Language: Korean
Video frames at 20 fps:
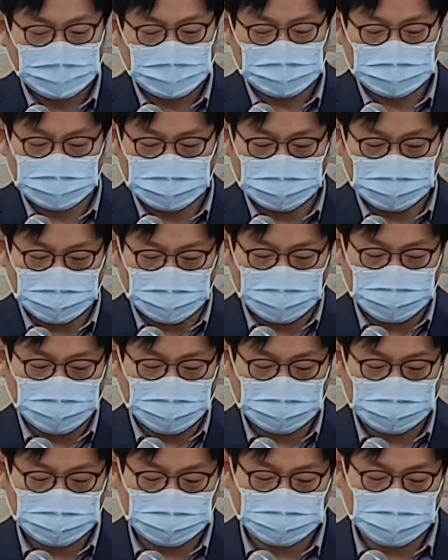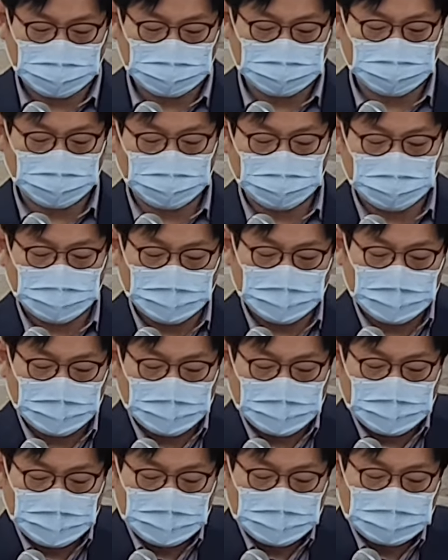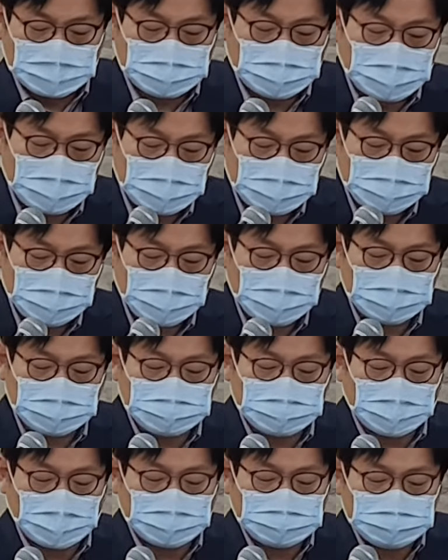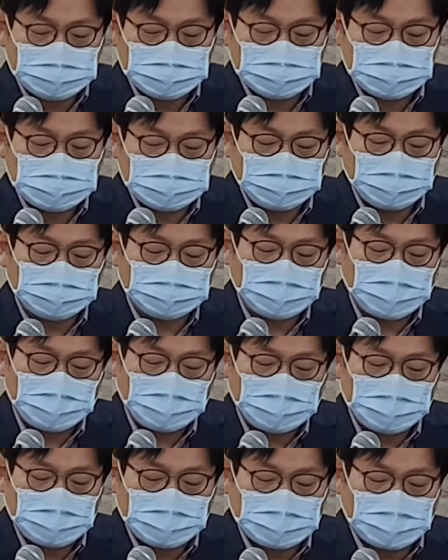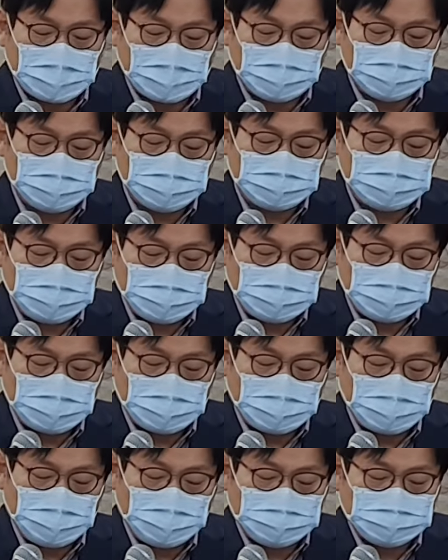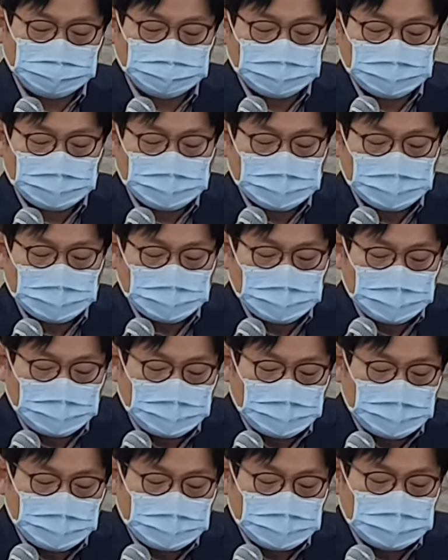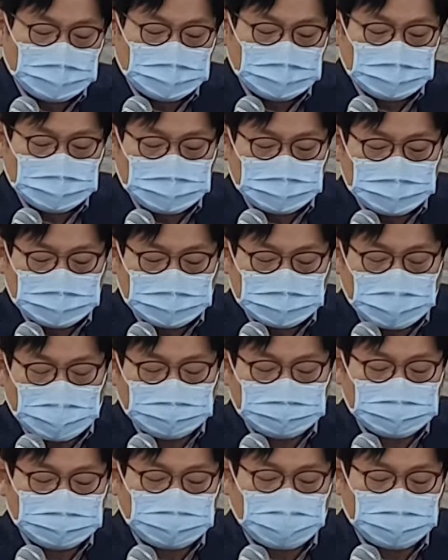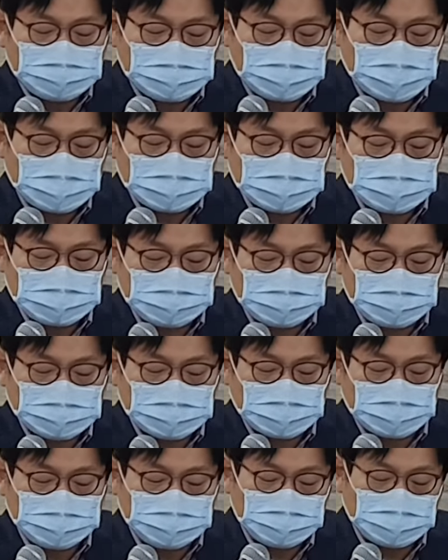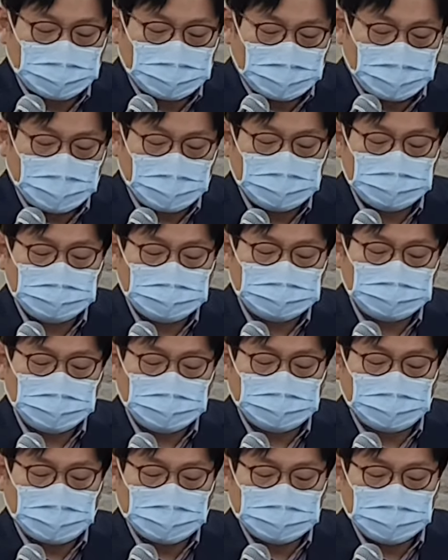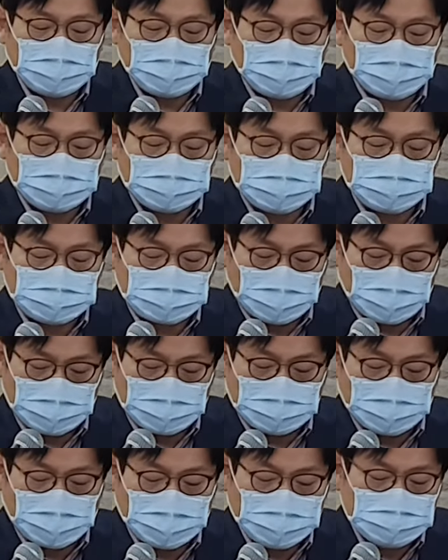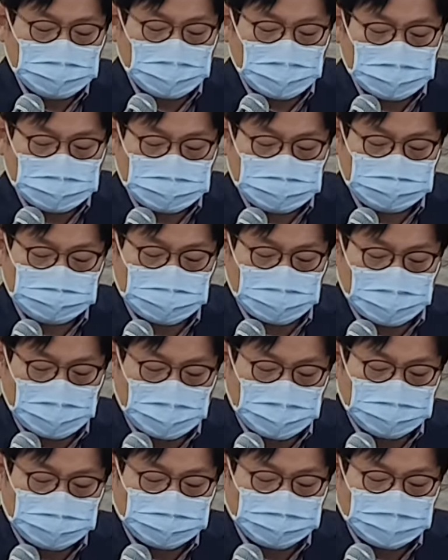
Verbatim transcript: 이제 내리막길로 가고 그 다음에 그 아들 15대 왕 아몬인데 33장 21절입니다. 아몬이 왕위에 오를 때 나이가 20세라